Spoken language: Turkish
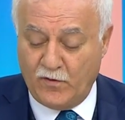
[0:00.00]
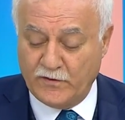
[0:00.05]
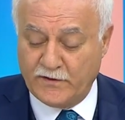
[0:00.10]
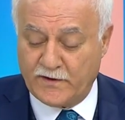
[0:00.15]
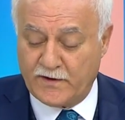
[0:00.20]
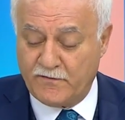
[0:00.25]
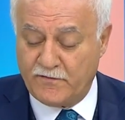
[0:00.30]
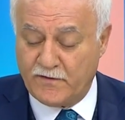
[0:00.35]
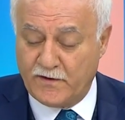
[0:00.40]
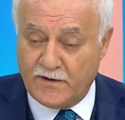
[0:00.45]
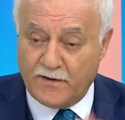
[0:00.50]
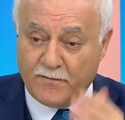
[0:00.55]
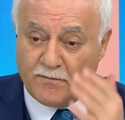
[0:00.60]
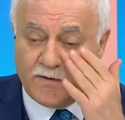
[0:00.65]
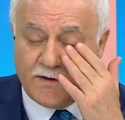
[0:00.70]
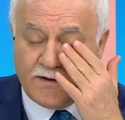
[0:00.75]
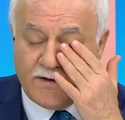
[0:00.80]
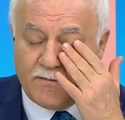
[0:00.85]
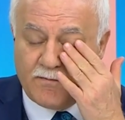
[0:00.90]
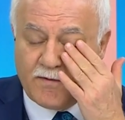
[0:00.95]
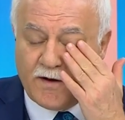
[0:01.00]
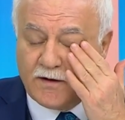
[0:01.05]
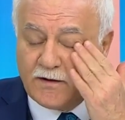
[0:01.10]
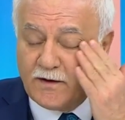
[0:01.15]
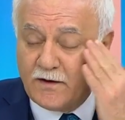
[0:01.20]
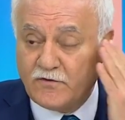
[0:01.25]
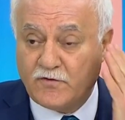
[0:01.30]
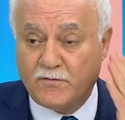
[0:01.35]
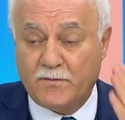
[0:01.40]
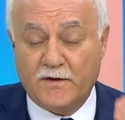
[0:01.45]
onlara verilen bilgi
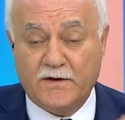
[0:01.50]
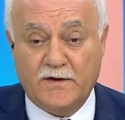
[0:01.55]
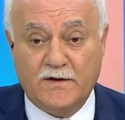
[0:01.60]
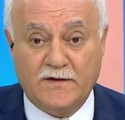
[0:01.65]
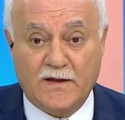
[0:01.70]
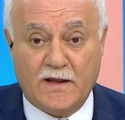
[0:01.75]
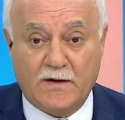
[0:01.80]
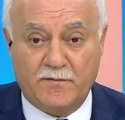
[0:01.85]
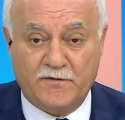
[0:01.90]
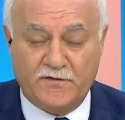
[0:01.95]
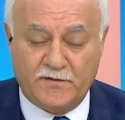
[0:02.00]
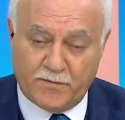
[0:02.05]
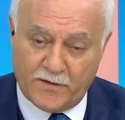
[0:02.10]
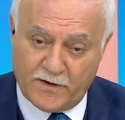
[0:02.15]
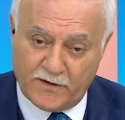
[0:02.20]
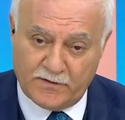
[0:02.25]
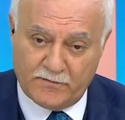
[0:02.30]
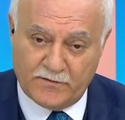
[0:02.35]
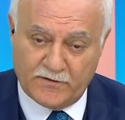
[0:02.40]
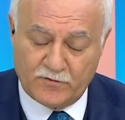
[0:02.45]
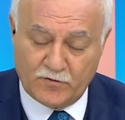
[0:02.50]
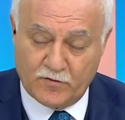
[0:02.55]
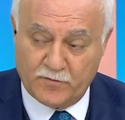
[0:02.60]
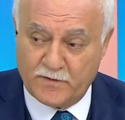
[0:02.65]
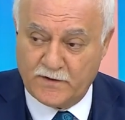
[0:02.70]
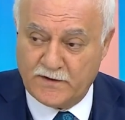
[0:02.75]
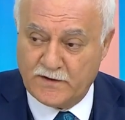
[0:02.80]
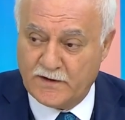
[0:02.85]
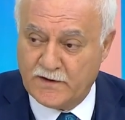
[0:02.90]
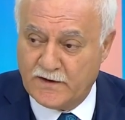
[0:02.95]
bağlayıcı bilgi değil. Bizi bağlamaz
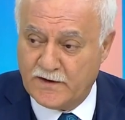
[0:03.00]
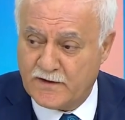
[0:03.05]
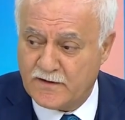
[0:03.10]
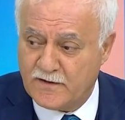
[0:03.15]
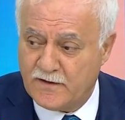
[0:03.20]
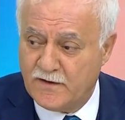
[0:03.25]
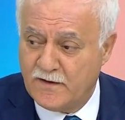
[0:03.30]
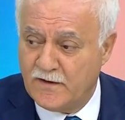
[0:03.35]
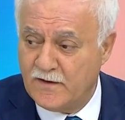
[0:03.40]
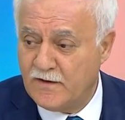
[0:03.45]
o bilgiler.